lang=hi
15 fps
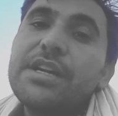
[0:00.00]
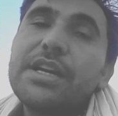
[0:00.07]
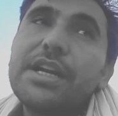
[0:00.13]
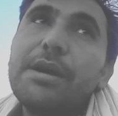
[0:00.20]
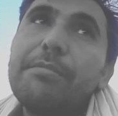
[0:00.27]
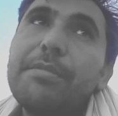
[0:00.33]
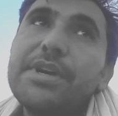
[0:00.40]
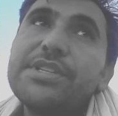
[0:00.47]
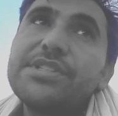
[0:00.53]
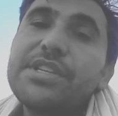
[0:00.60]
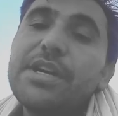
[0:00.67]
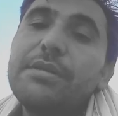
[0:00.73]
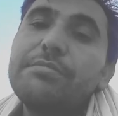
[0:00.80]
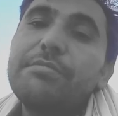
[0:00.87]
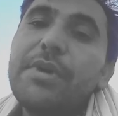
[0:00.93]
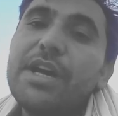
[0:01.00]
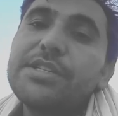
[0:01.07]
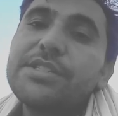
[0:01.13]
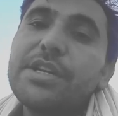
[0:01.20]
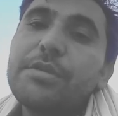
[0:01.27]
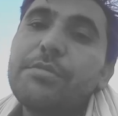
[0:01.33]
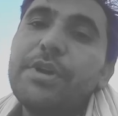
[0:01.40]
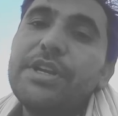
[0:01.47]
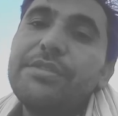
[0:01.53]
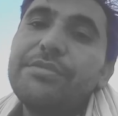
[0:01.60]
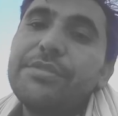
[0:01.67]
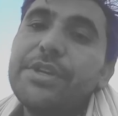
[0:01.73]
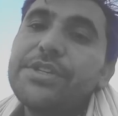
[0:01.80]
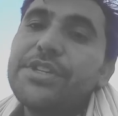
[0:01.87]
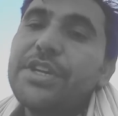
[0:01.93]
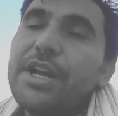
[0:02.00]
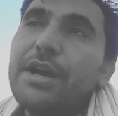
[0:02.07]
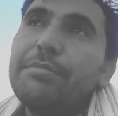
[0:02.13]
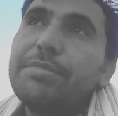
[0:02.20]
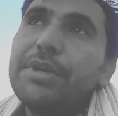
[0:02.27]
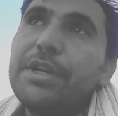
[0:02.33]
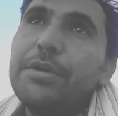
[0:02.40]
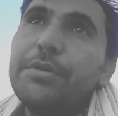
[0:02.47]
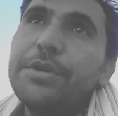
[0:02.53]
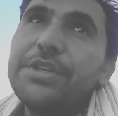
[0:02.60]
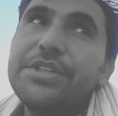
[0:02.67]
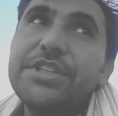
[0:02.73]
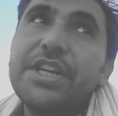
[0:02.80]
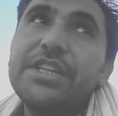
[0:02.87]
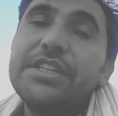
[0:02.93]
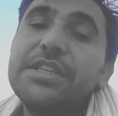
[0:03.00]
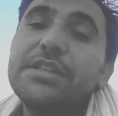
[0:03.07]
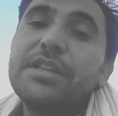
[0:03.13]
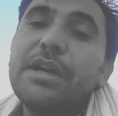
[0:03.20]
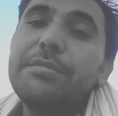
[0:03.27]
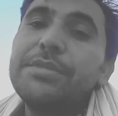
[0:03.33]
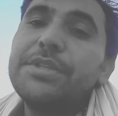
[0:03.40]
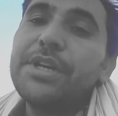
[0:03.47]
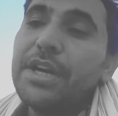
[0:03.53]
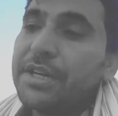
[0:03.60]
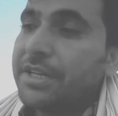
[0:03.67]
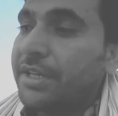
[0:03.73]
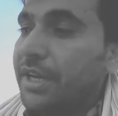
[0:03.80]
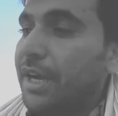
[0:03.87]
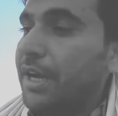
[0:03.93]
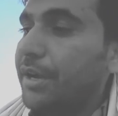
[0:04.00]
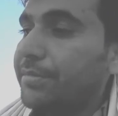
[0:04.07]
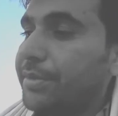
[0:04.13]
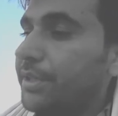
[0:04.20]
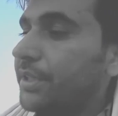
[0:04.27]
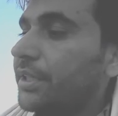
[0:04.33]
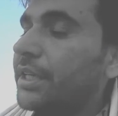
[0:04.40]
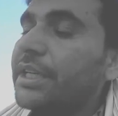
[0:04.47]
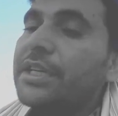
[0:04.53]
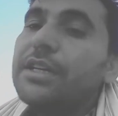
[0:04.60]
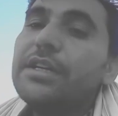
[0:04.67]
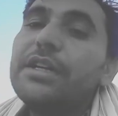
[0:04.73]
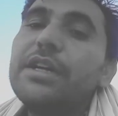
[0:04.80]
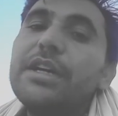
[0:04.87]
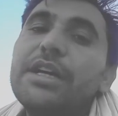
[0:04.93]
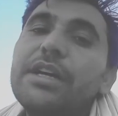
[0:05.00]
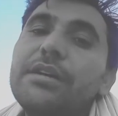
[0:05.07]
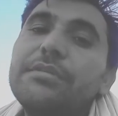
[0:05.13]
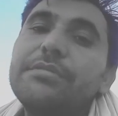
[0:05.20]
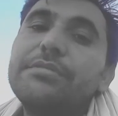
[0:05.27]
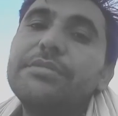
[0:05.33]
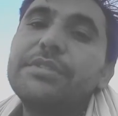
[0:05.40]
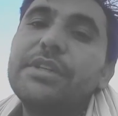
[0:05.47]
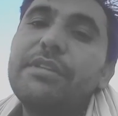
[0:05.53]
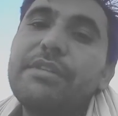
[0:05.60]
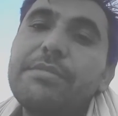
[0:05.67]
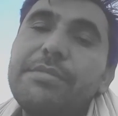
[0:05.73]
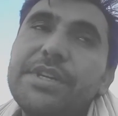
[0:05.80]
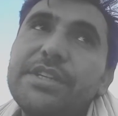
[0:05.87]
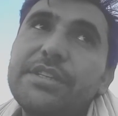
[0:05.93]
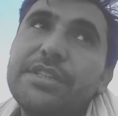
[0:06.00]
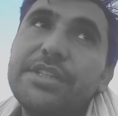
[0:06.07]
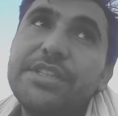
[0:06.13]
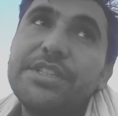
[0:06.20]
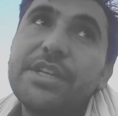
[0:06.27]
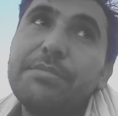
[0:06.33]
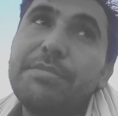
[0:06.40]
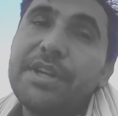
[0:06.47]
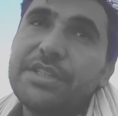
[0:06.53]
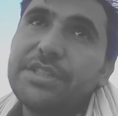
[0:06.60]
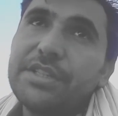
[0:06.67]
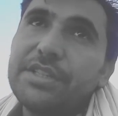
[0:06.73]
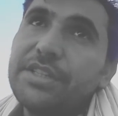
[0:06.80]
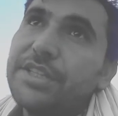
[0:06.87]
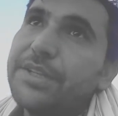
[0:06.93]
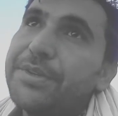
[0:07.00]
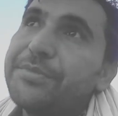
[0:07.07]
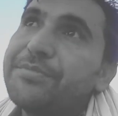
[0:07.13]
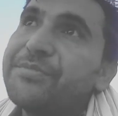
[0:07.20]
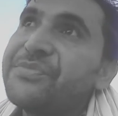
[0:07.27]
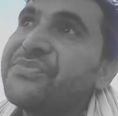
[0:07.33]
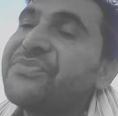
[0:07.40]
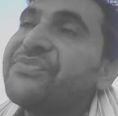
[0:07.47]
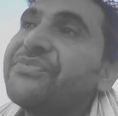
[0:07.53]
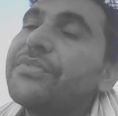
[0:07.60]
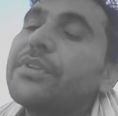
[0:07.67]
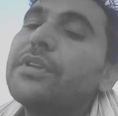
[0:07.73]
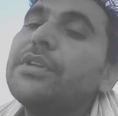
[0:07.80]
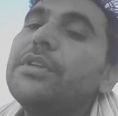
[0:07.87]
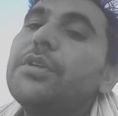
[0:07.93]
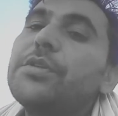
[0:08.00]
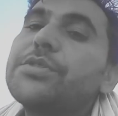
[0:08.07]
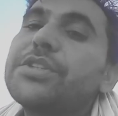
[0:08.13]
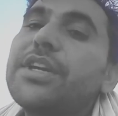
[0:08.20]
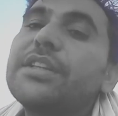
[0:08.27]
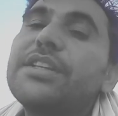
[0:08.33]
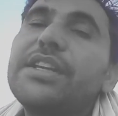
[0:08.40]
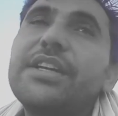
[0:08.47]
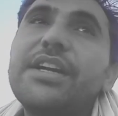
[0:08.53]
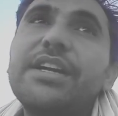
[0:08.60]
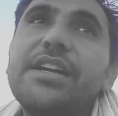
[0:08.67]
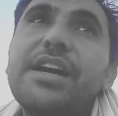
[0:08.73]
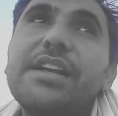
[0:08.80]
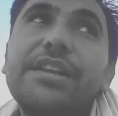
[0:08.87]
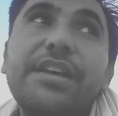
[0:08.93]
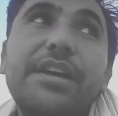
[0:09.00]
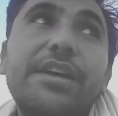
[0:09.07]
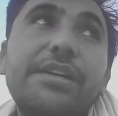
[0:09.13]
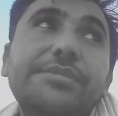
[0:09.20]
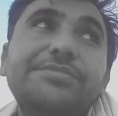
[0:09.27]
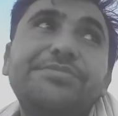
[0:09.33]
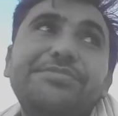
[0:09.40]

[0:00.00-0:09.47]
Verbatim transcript: कम अज़ कम मास्टर क्वालिफ़िकेशन आपकी होनी चाहिए तब जाके आप गवर्नमेंट टीचर बन सकते हैं उसका तरीक़ाकार क्या है